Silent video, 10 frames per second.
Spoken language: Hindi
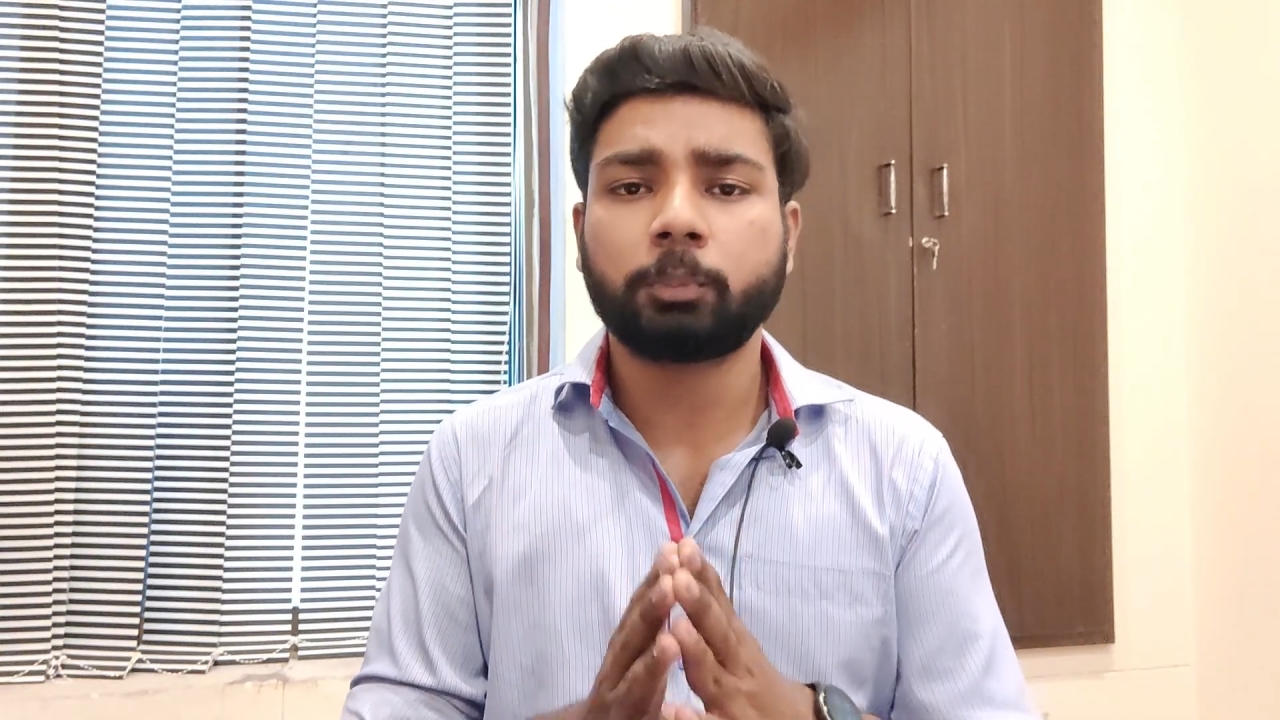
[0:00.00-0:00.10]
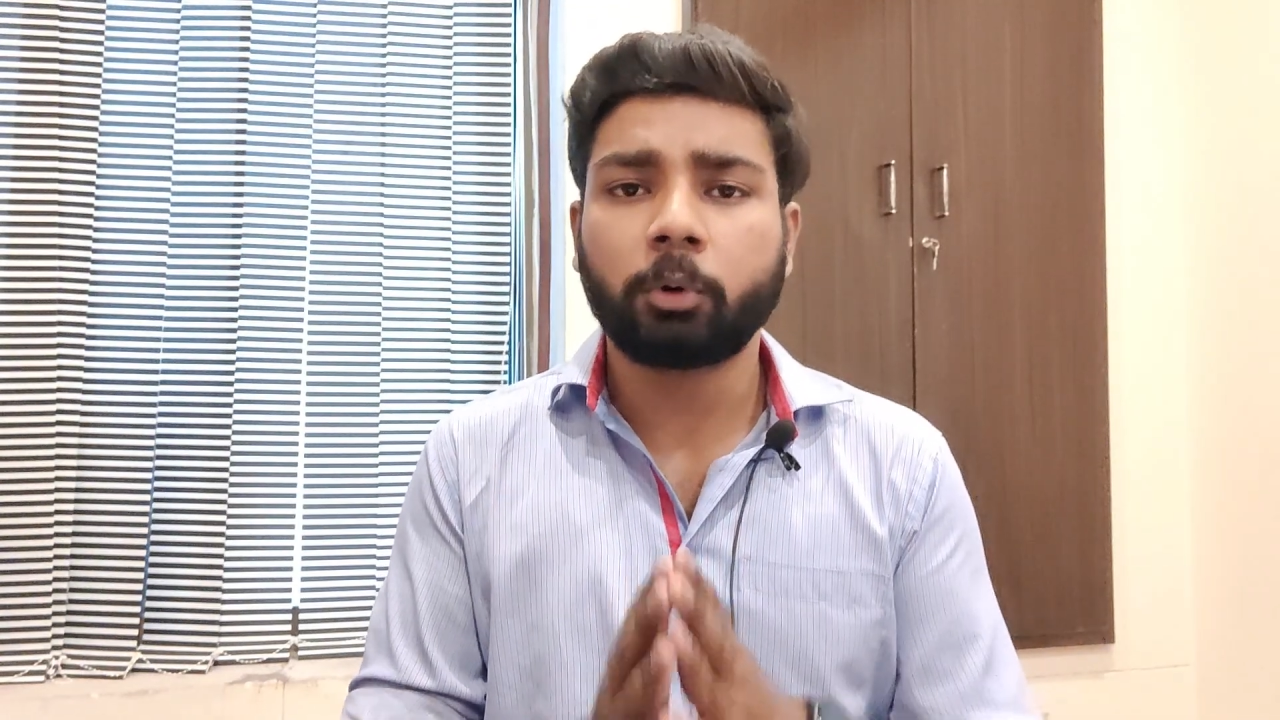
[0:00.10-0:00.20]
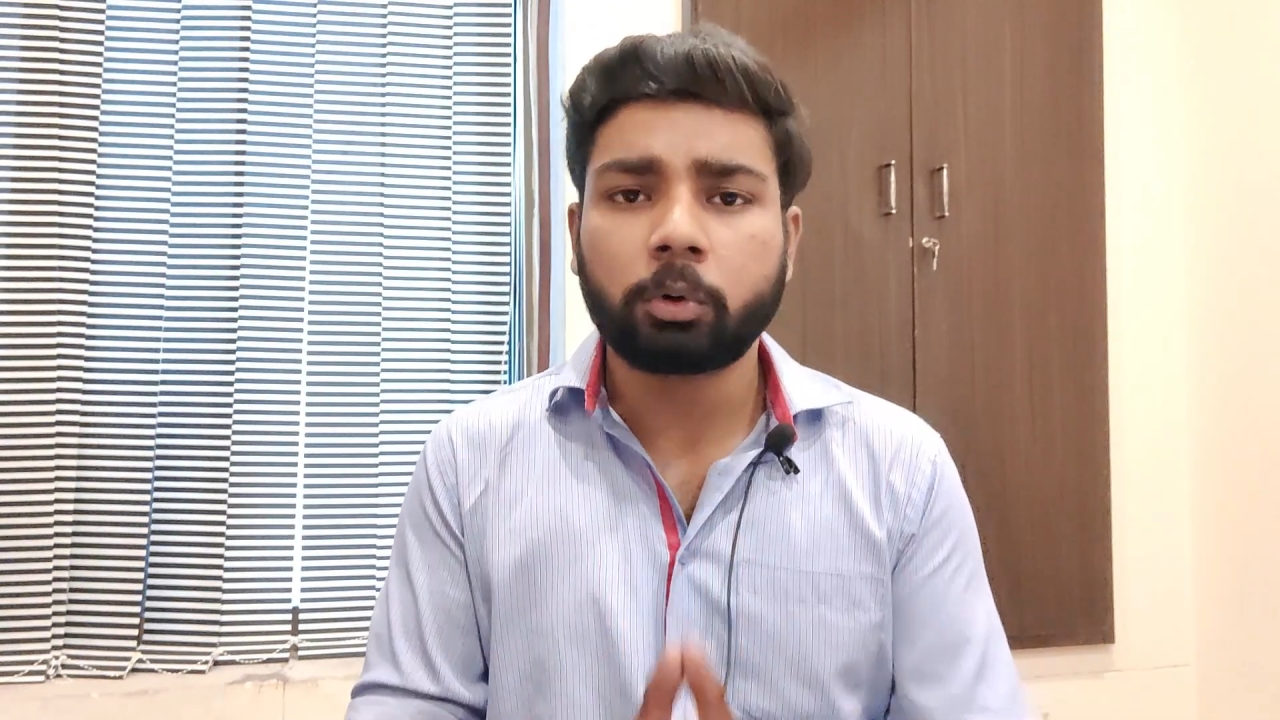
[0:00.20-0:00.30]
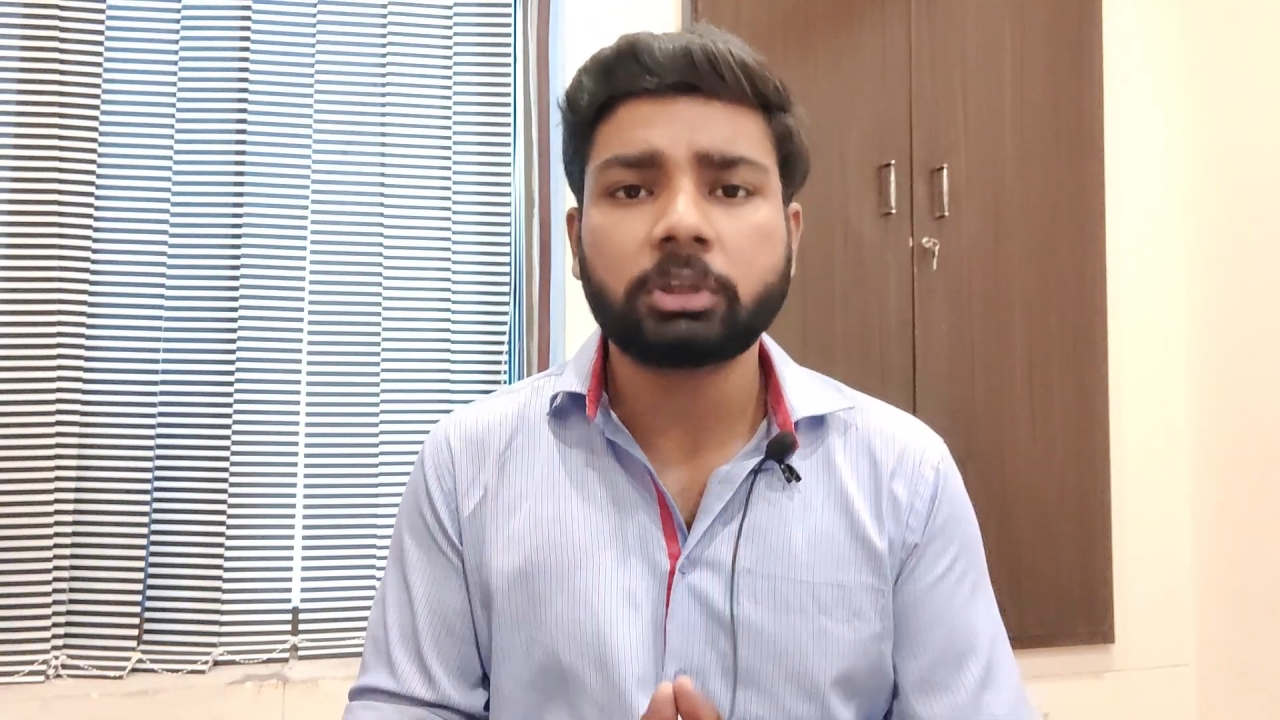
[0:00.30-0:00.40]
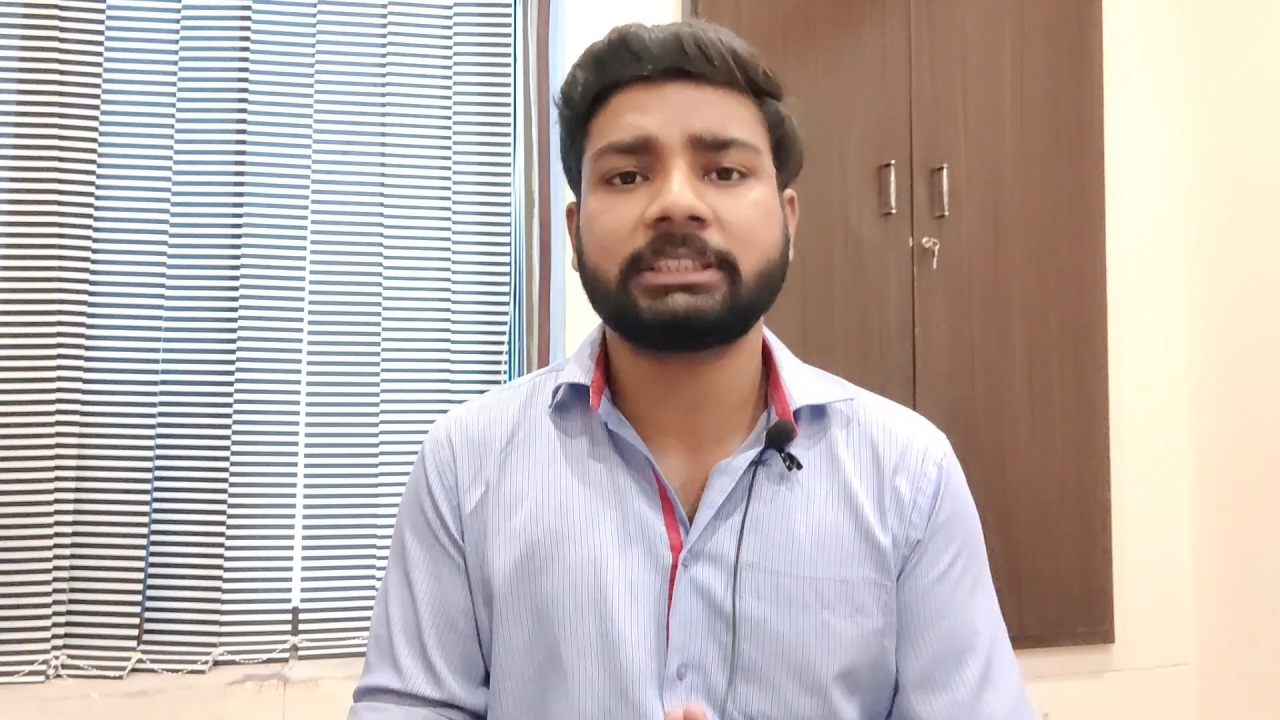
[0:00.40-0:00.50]

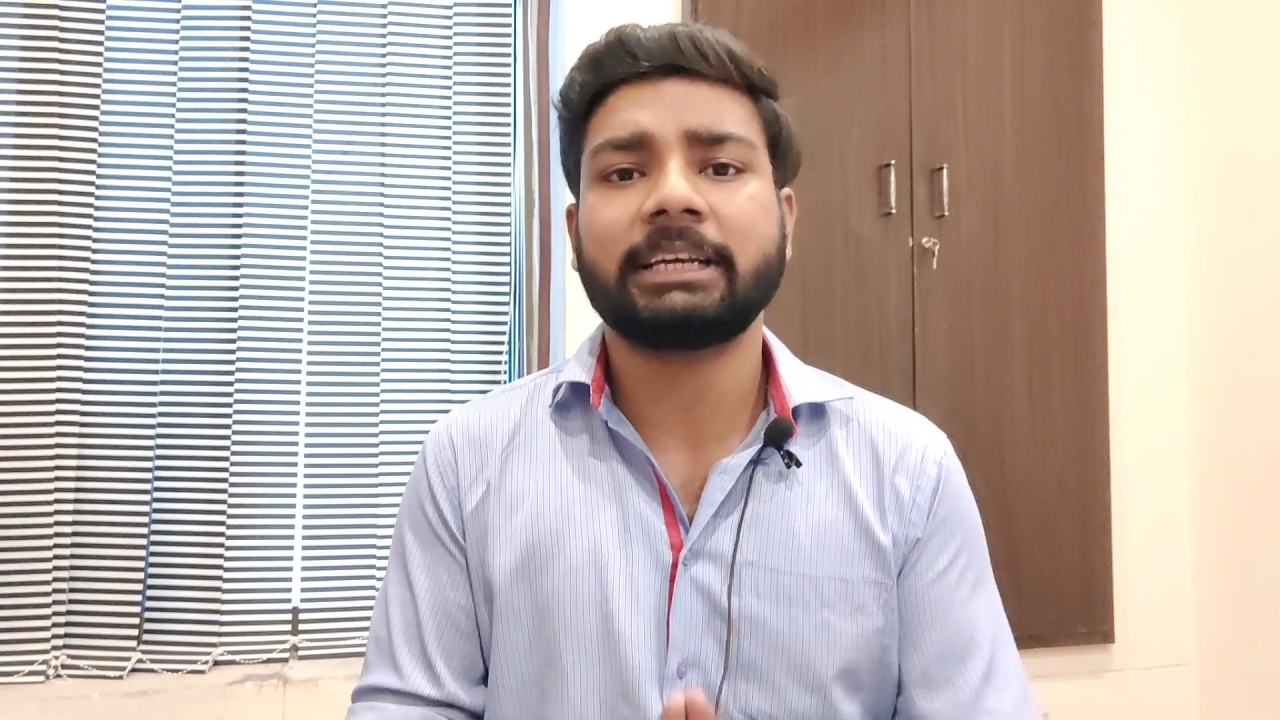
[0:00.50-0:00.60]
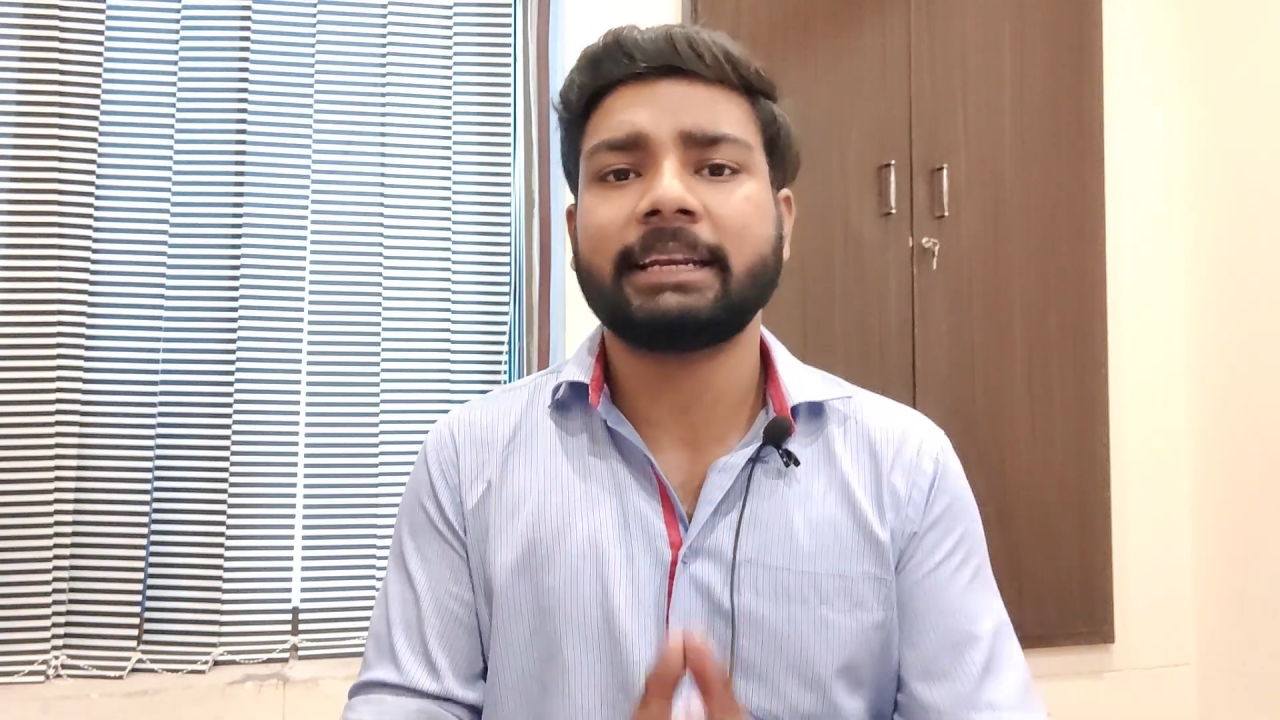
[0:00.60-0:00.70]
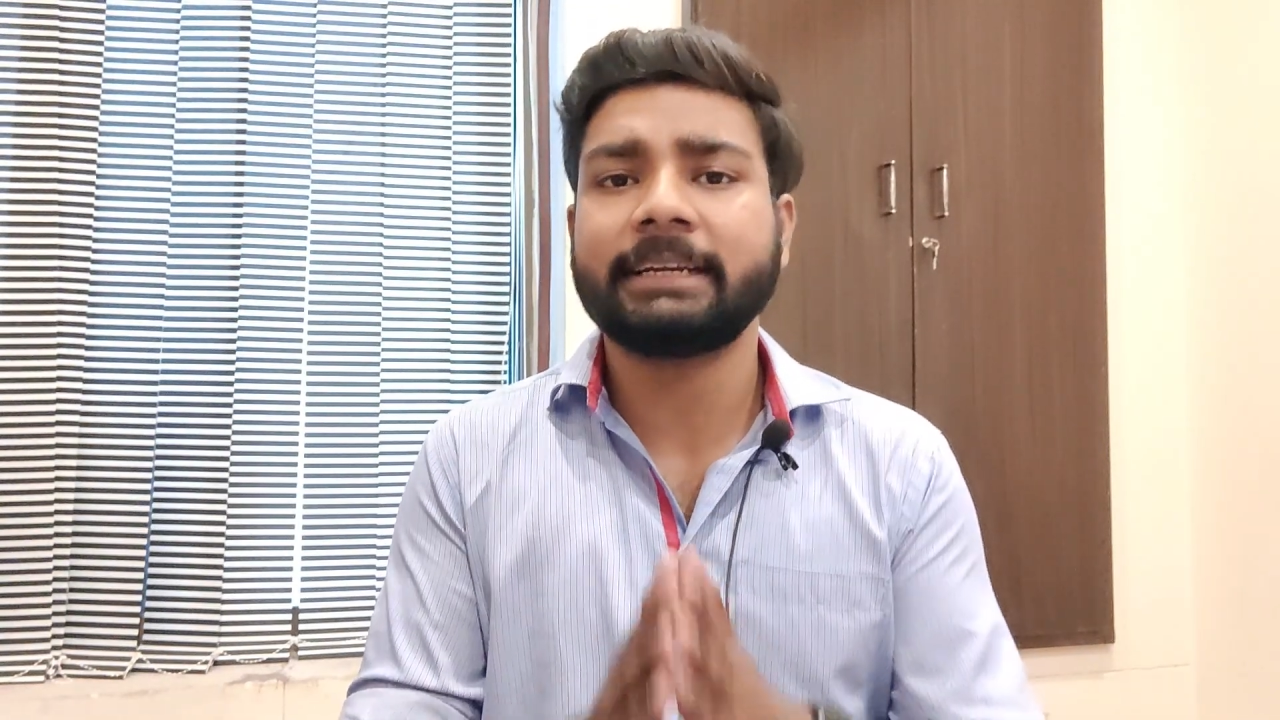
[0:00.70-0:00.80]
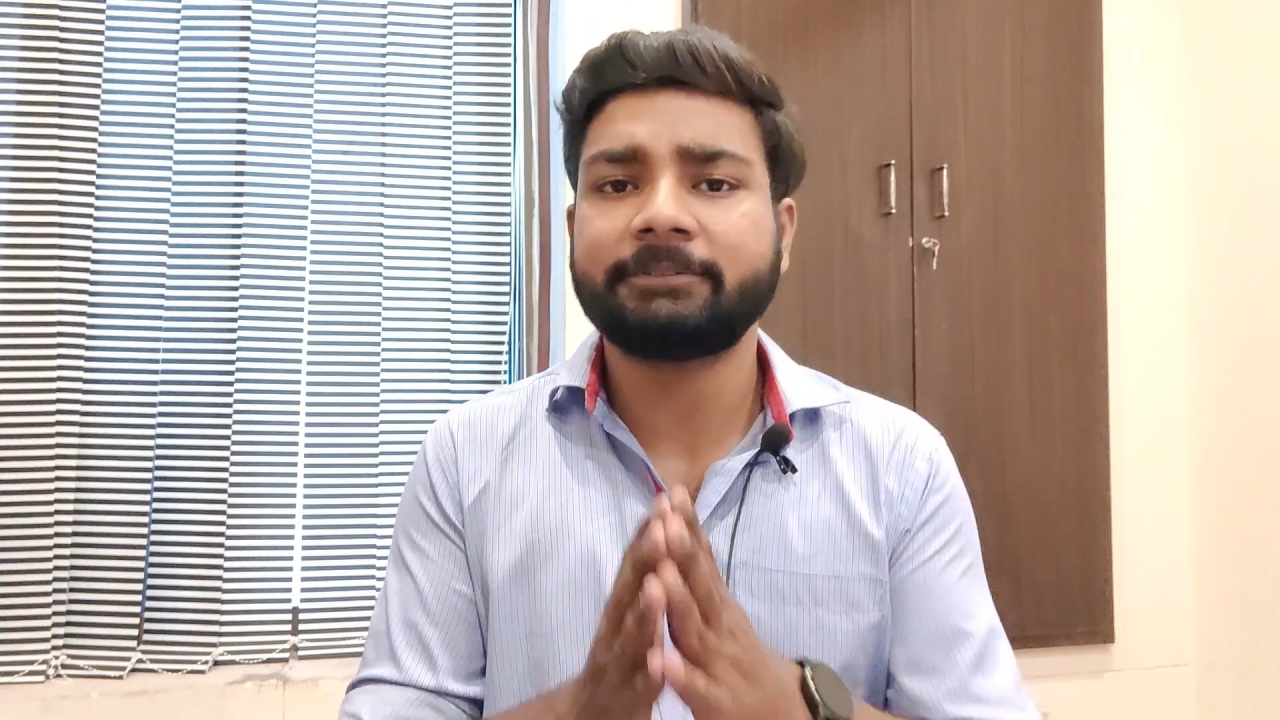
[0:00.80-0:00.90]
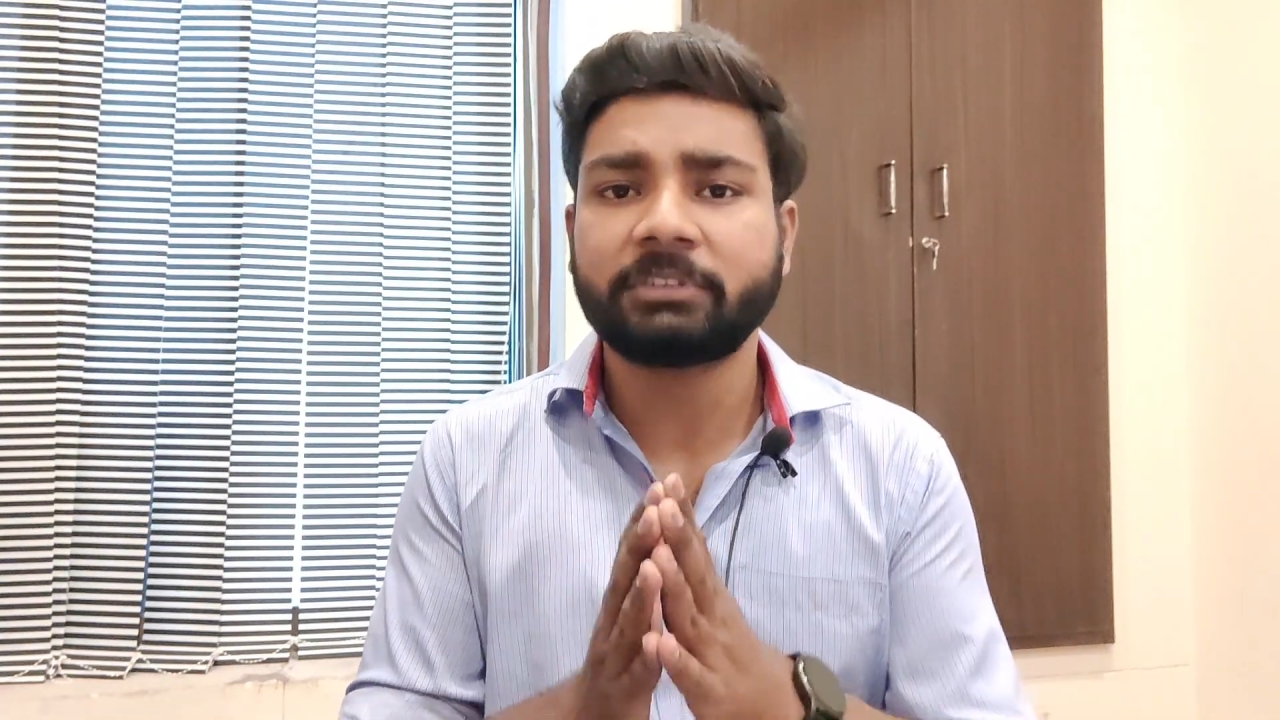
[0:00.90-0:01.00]
बहुत
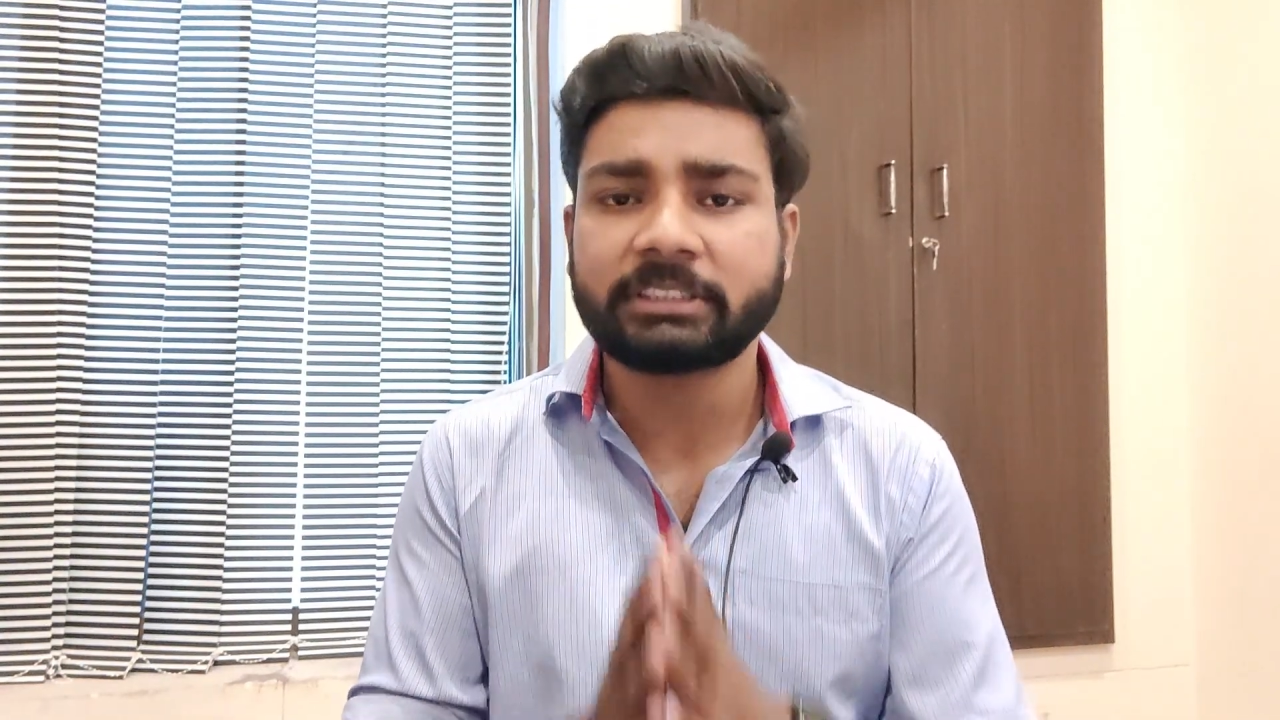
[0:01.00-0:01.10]
सारे